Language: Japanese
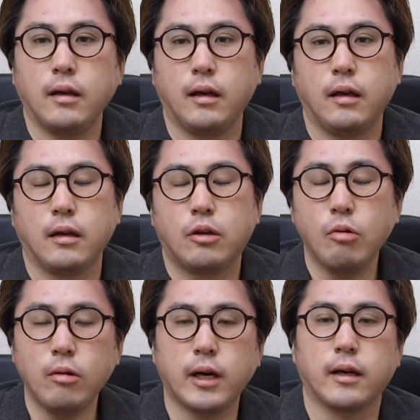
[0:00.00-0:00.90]
い、えー、
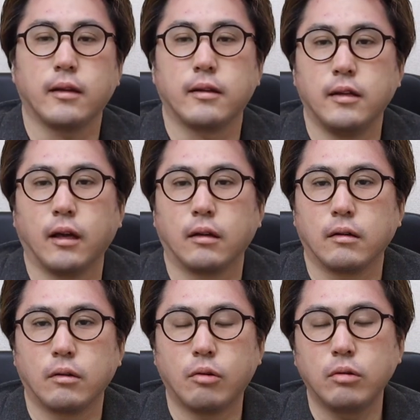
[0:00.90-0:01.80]
今日からです
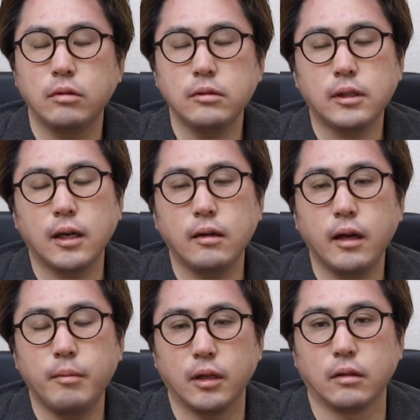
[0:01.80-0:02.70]
ね、5分間
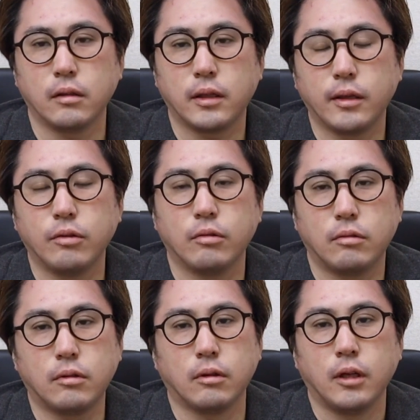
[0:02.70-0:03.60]
レビューっていうの
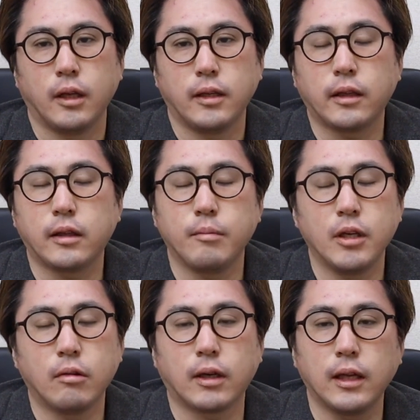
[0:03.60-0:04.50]
をやって
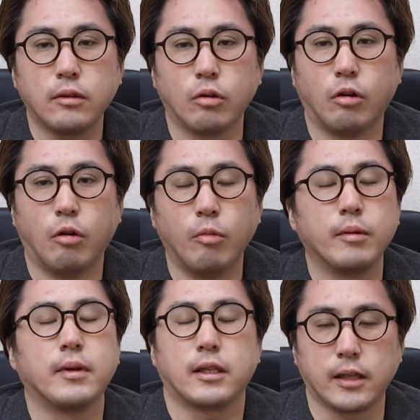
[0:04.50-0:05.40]
みようかなと思
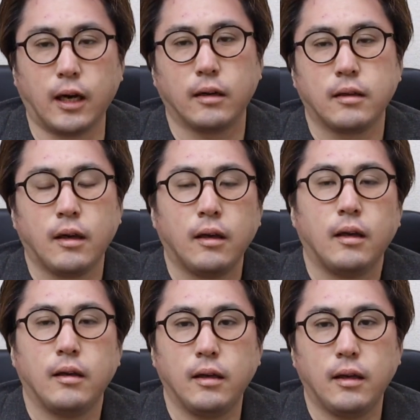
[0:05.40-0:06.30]
いました。
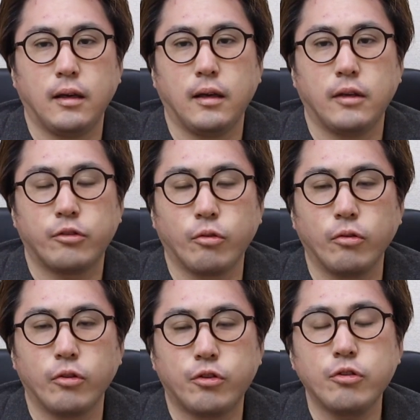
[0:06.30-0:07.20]
えー、そ
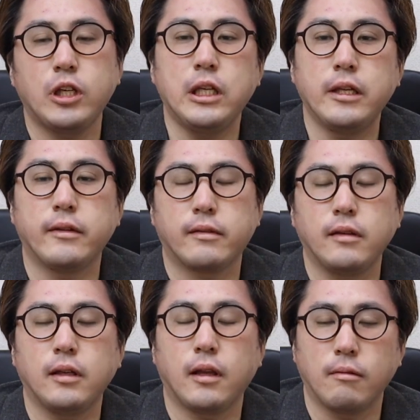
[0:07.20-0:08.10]
の趣旨に
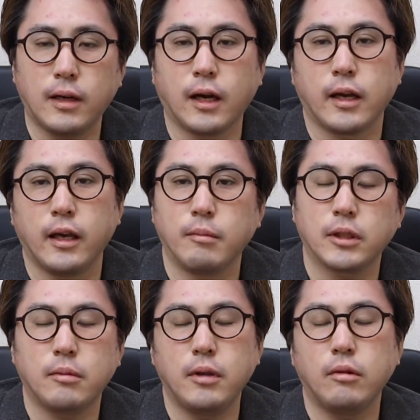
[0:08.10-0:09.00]
ついては、え
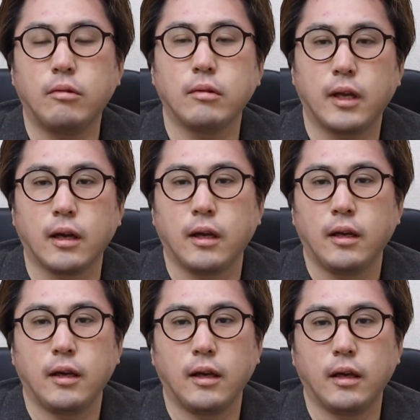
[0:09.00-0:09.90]
まとめの方で、
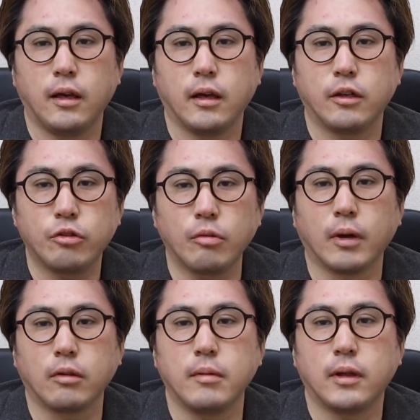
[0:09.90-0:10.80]
えー、ぎゅっと
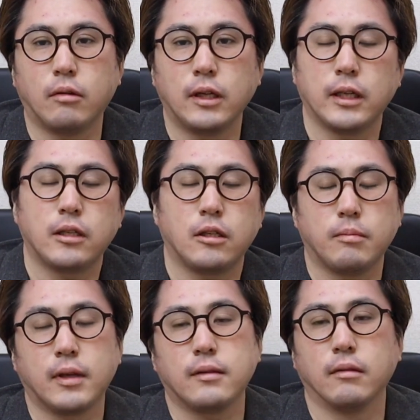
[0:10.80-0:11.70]
まとめてお話し
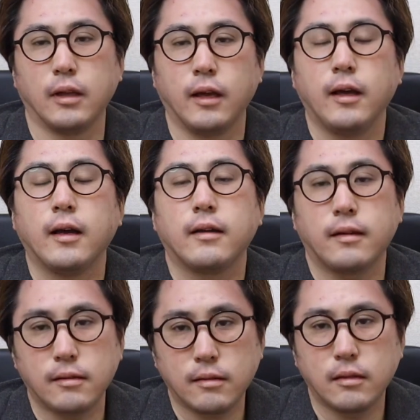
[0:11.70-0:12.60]
しますので、
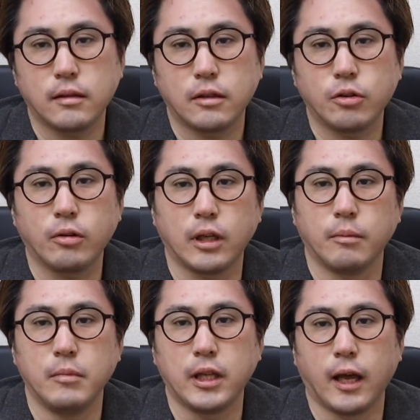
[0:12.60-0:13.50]
早速商
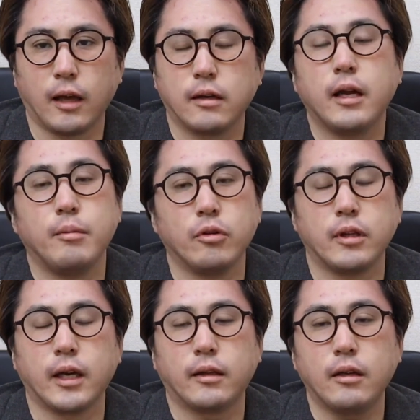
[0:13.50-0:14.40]
品見てレビュー
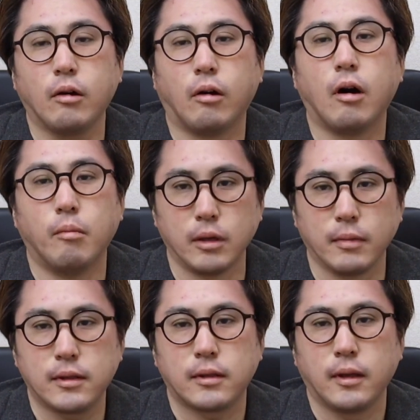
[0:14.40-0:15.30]
していきたいと思い
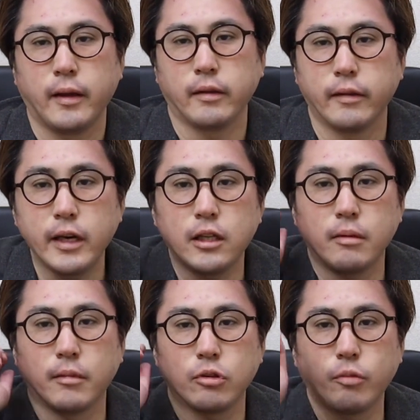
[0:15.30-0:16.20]
ます。では行っ
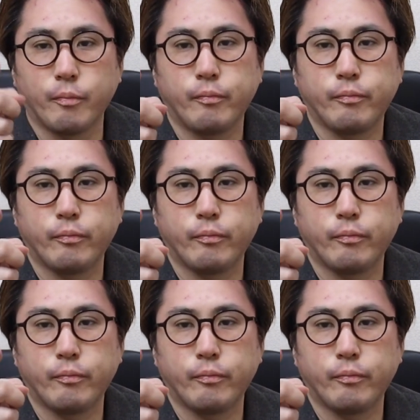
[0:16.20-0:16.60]
てみましょう。